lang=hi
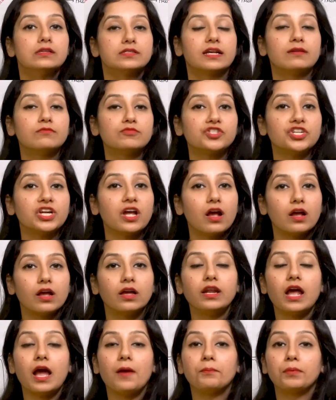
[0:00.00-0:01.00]
समझिए
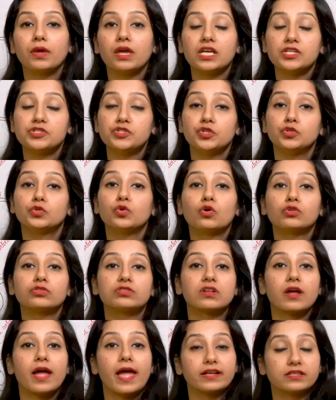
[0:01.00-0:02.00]
अगर आपके किसी
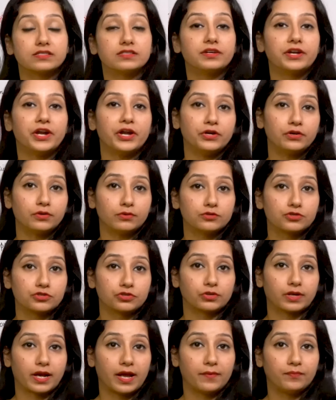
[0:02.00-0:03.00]
दोस्त का एक्सीडेंट हो
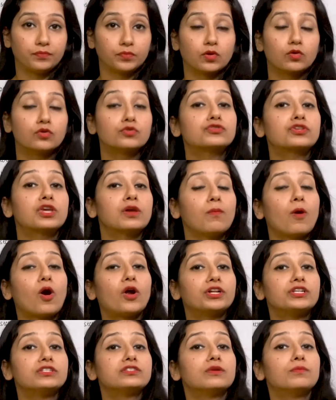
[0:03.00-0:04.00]
चुका है उसकी
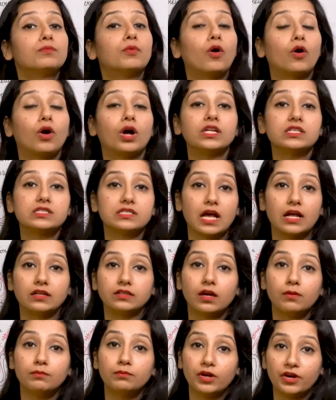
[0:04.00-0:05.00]
बॉडी से बहुत
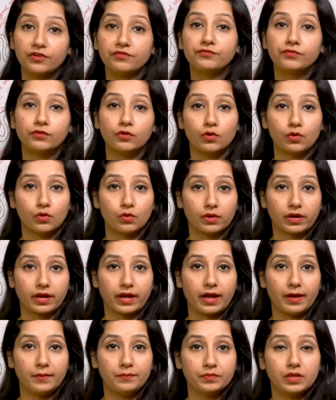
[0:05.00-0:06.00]
ज्यादा ब्लड फ्लो हो
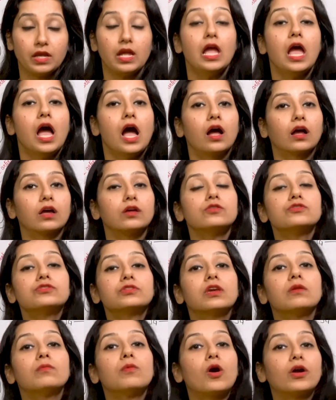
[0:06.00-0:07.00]
गया है अगर
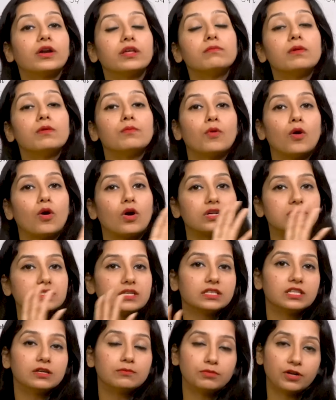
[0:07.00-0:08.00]
उसकी बॉडी में बहुत
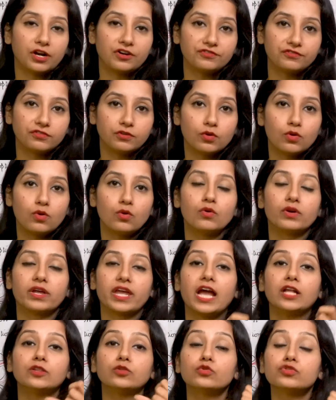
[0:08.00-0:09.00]
ज्यादा ब्लड फ्लो हो
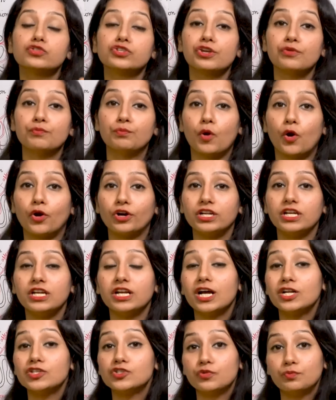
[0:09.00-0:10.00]
गया है तो उसकी बॉडी
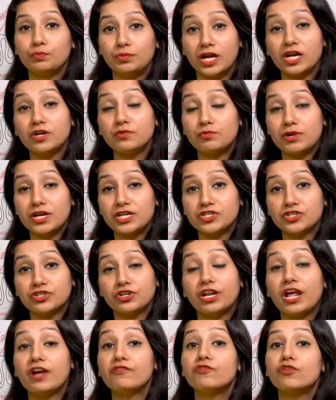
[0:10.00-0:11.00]
का जो ब्लड
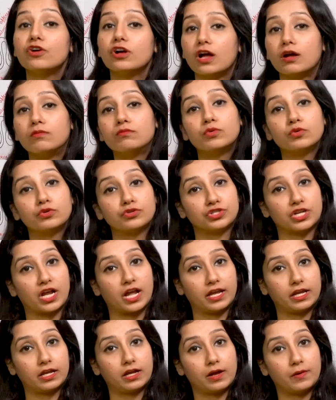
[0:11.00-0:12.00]
प्रेशर है वो कम हो
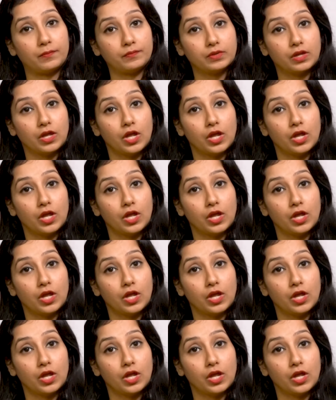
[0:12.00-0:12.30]
जाएगा